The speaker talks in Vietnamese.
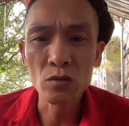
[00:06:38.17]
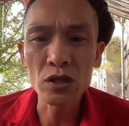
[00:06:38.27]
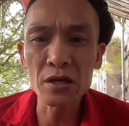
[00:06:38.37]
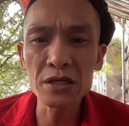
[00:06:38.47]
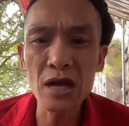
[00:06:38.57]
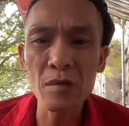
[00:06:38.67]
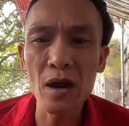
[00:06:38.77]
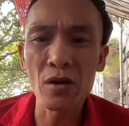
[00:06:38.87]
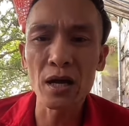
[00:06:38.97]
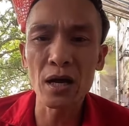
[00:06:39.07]
một thằng nó ra
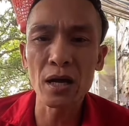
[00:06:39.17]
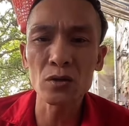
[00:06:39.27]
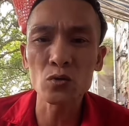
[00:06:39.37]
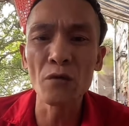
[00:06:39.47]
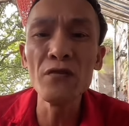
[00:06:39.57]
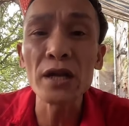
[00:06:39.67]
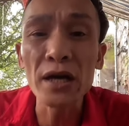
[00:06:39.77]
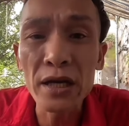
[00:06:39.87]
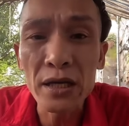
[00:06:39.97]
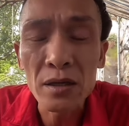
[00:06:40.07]
nó bảo là tuấn
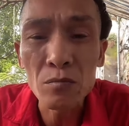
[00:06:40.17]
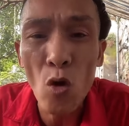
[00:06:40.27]
việt ơi